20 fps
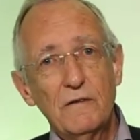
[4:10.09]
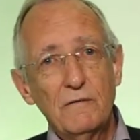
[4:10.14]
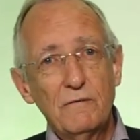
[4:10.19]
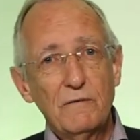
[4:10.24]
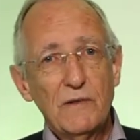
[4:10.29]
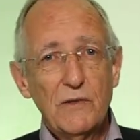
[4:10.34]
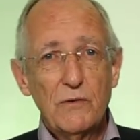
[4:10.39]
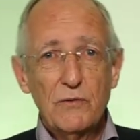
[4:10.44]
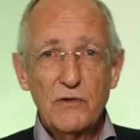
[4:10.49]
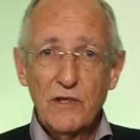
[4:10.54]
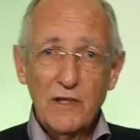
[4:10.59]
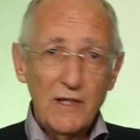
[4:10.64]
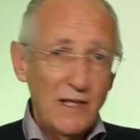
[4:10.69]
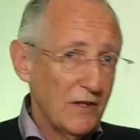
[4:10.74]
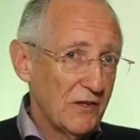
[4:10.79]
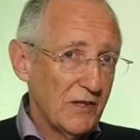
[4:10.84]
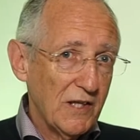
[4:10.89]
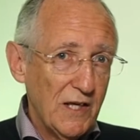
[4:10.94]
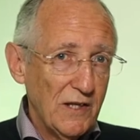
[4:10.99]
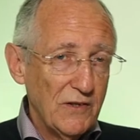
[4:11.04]
Wenn du sie
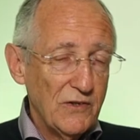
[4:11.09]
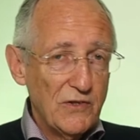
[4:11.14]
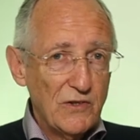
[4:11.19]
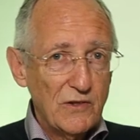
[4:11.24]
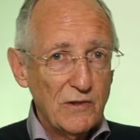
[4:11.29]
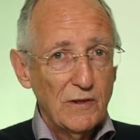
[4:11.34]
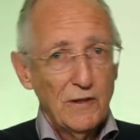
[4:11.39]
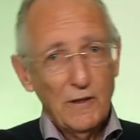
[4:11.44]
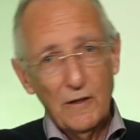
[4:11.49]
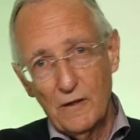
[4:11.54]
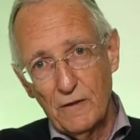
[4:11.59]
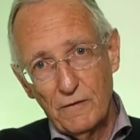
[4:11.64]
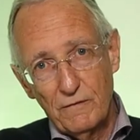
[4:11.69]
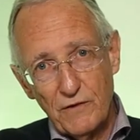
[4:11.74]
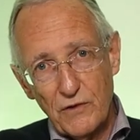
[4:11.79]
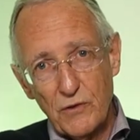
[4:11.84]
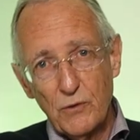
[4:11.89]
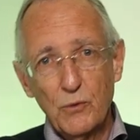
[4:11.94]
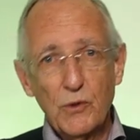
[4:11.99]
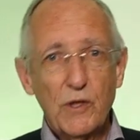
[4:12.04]
nicht kennst,
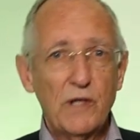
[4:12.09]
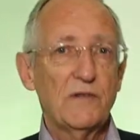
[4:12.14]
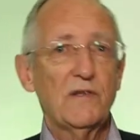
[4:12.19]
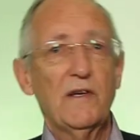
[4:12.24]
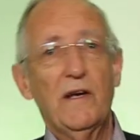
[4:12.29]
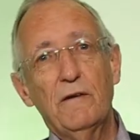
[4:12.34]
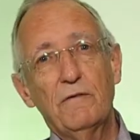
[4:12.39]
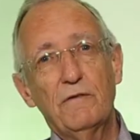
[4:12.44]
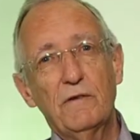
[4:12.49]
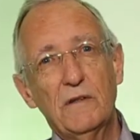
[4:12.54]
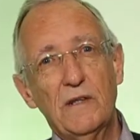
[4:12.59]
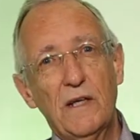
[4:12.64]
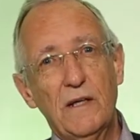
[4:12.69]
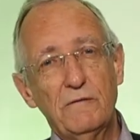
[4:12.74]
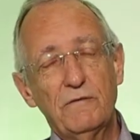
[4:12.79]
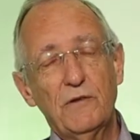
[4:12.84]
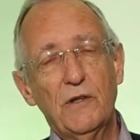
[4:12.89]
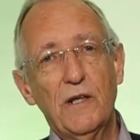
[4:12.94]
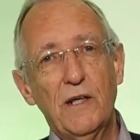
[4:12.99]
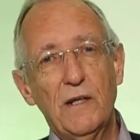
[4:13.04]
versuche es
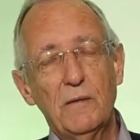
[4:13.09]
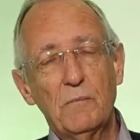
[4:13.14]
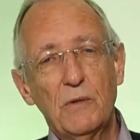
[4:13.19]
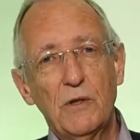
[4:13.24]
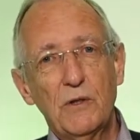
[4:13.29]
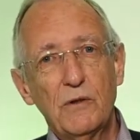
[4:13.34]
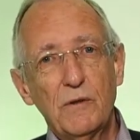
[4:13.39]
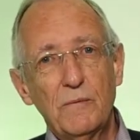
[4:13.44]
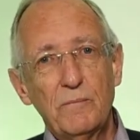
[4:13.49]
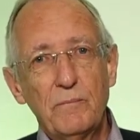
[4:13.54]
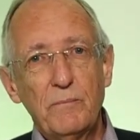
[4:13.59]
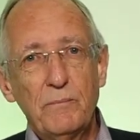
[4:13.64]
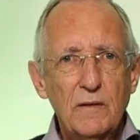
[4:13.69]
einfach einmal.